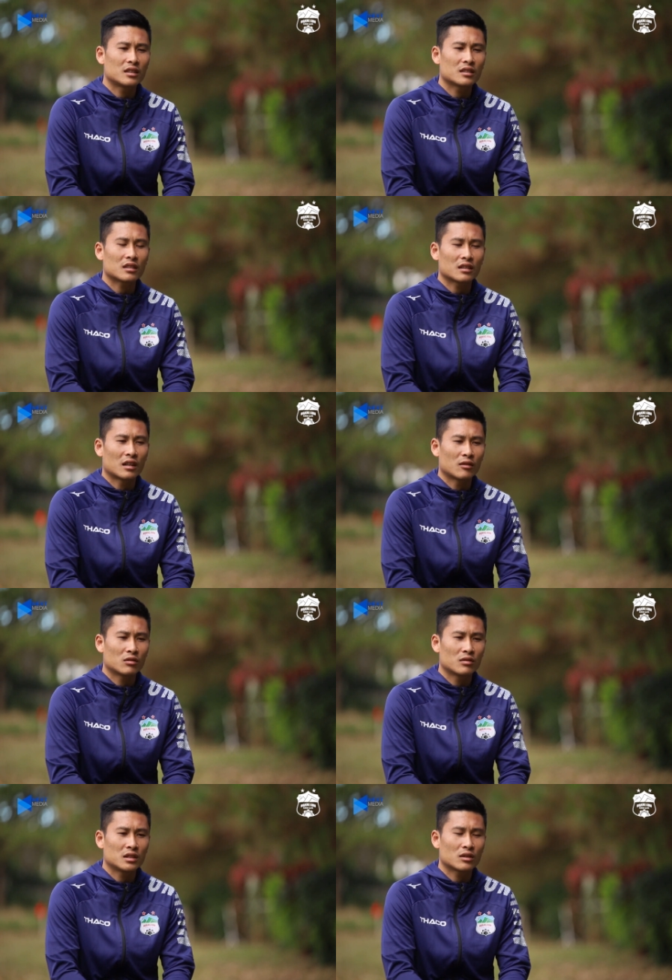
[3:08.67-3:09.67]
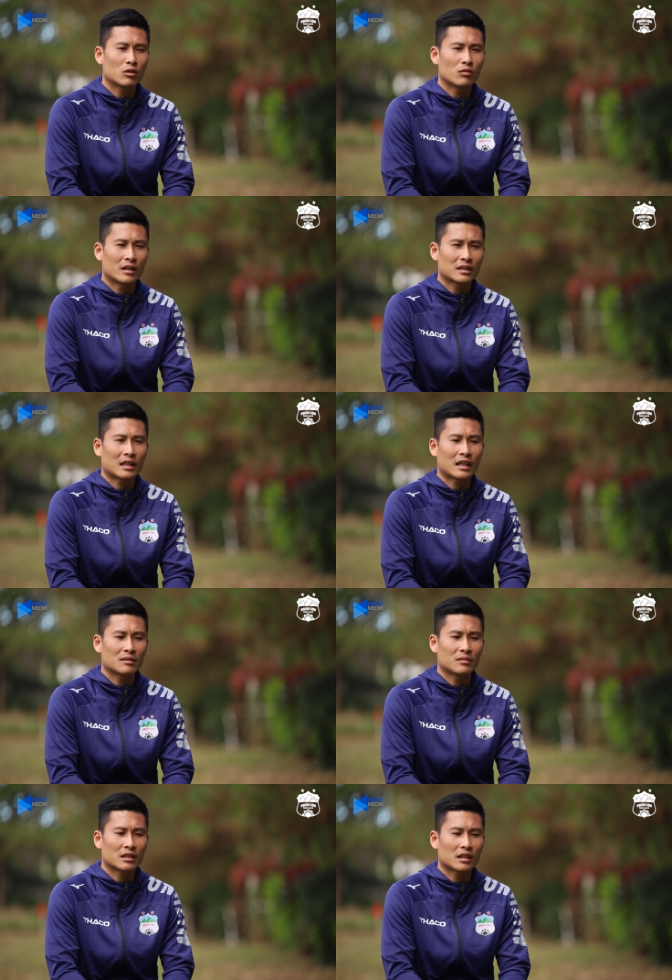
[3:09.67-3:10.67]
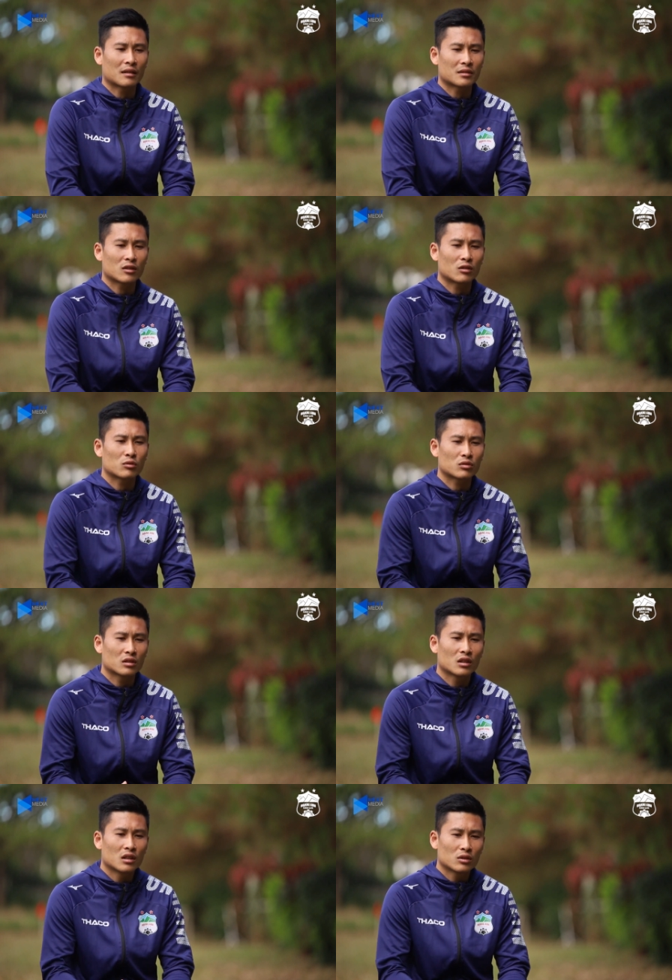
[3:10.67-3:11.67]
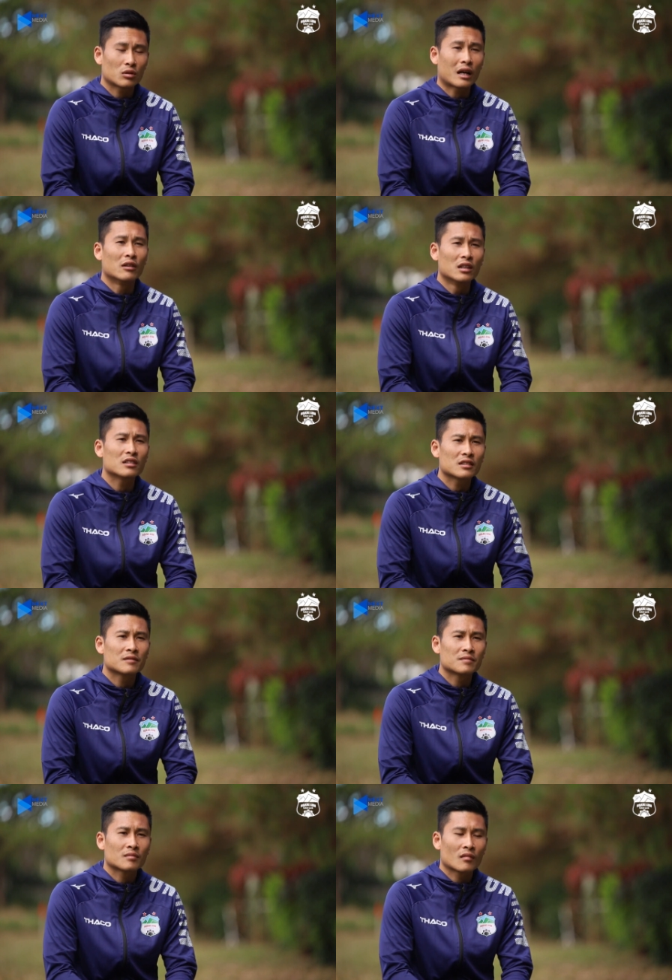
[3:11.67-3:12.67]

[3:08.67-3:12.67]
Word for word: tin chính thức là huấn luyện viên Zico về Gia Lai thì mình cảm thấy có một chút hào hứng